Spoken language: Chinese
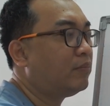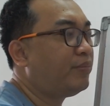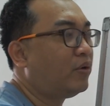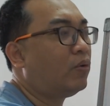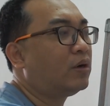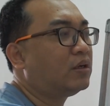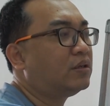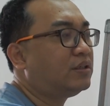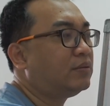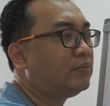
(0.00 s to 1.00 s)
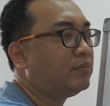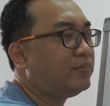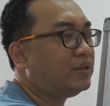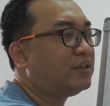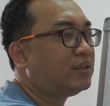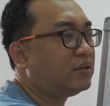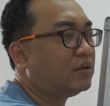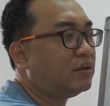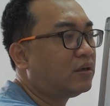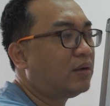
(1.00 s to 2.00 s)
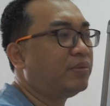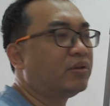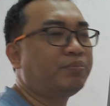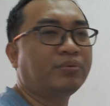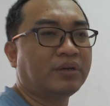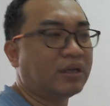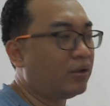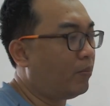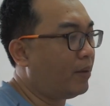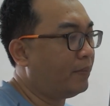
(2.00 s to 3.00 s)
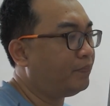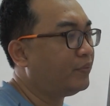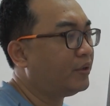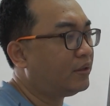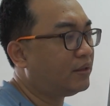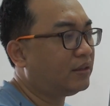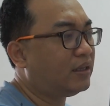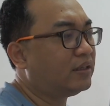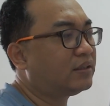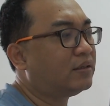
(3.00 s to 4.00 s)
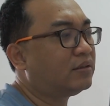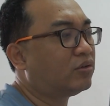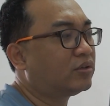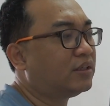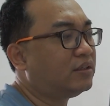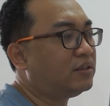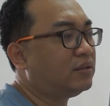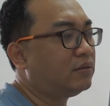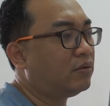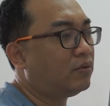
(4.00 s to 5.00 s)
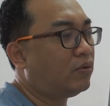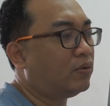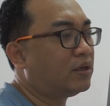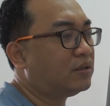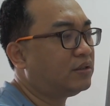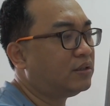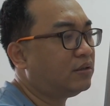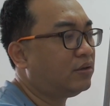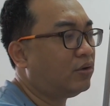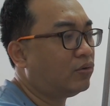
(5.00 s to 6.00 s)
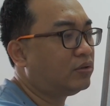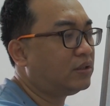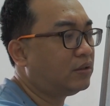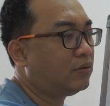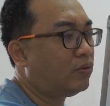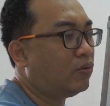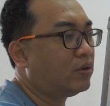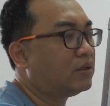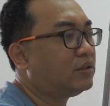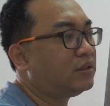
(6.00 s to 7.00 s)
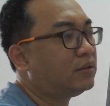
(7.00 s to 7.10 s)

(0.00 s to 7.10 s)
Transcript: 火克金、丙辛合，根本都不能用啊。那地支呢？走申金、火克金、酉金、火克金。